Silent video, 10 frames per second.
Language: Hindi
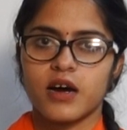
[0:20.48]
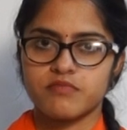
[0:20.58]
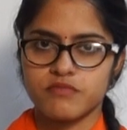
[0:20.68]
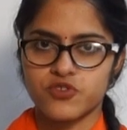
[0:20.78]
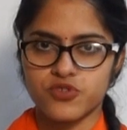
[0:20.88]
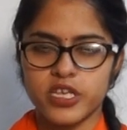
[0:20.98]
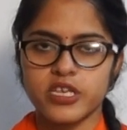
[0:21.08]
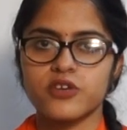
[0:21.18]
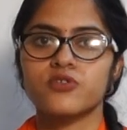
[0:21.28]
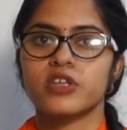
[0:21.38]
हम छोटी
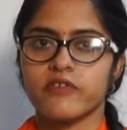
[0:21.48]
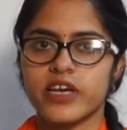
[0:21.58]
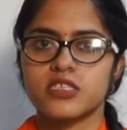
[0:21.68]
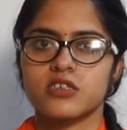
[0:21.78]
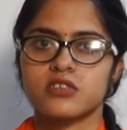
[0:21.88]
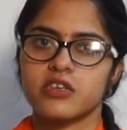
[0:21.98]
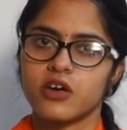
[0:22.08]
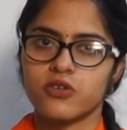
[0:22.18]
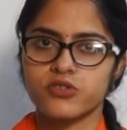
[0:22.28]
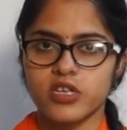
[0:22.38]
ई e को रिवाइज़ करते हैं
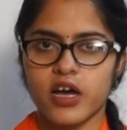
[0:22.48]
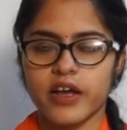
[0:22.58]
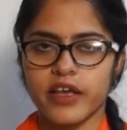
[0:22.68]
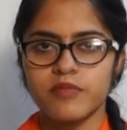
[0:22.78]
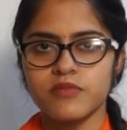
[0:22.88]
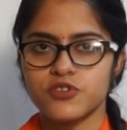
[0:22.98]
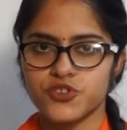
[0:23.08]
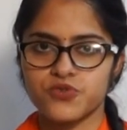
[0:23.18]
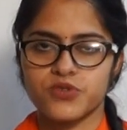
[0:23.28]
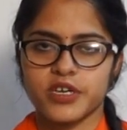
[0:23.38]
और उसके आगे हम
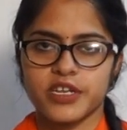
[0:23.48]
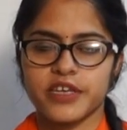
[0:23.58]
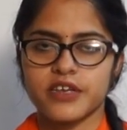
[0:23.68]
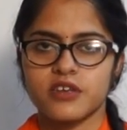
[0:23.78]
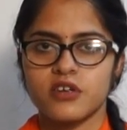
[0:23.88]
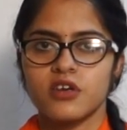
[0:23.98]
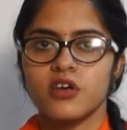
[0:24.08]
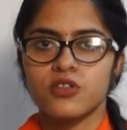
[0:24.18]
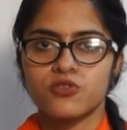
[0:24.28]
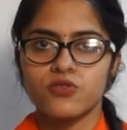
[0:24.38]
शुरू करेंगे
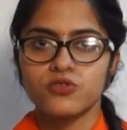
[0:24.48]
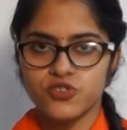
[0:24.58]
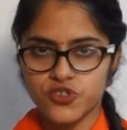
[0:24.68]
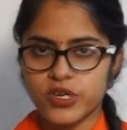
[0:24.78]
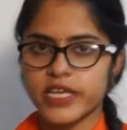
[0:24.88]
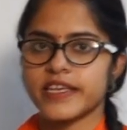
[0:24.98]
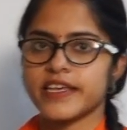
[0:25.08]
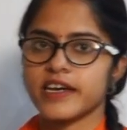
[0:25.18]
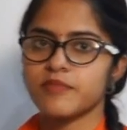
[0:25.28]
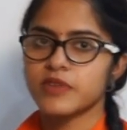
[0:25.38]
तो छोटी ई
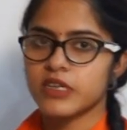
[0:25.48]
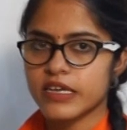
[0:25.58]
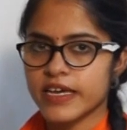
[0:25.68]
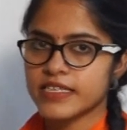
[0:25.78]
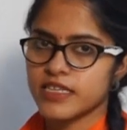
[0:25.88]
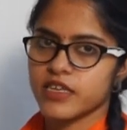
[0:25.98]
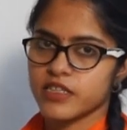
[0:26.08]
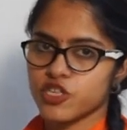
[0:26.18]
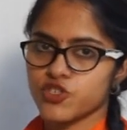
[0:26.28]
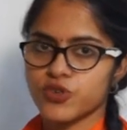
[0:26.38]
e हम कैसे
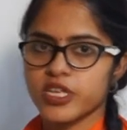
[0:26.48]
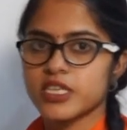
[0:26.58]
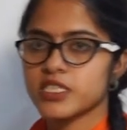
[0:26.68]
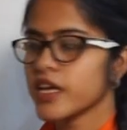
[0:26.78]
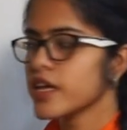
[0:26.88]
लिखते हैं छोटी ई से